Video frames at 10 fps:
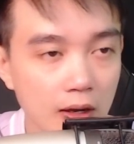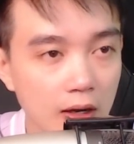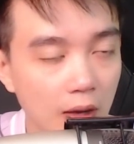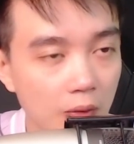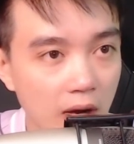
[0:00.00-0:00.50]

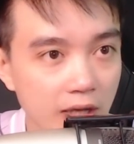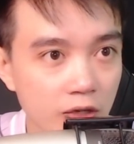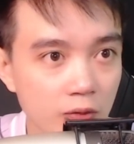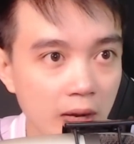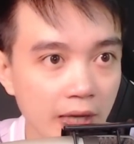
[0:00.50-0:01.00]
Lão hóa
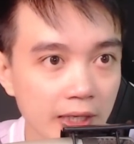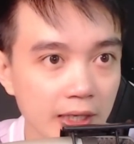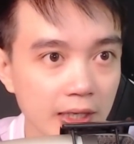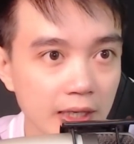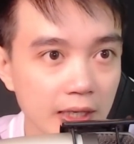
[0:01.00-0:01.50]
nhíu mày,
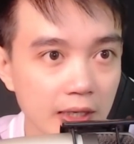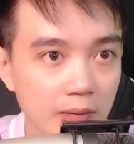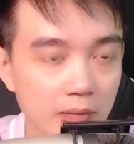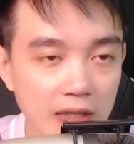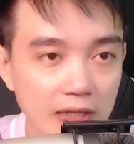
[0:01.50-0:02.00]

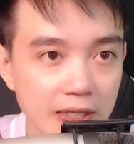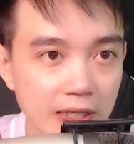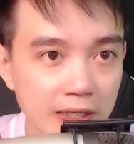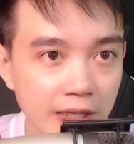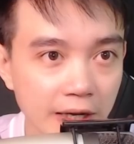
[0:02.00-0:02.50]
bàn tay
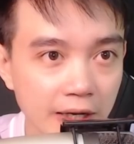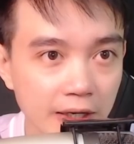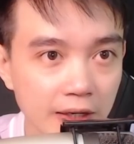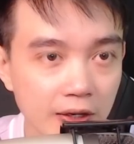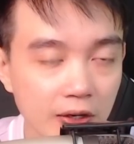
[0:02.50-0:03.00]
nhanh nhẹn
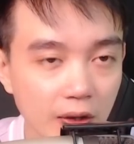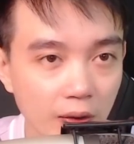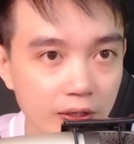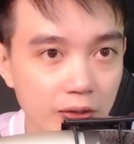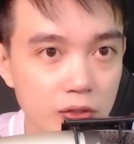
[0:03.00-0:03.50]

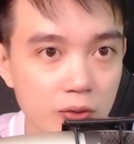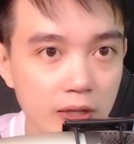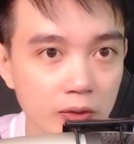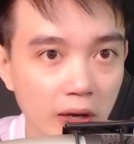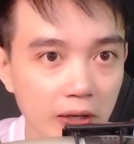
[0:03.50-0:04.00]
gọi vào số
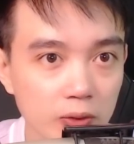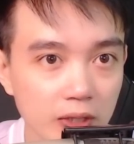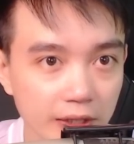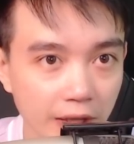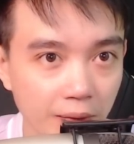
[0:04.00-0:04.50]
điện thoại của
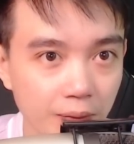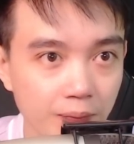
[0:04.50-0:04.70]
thằng Thẹo.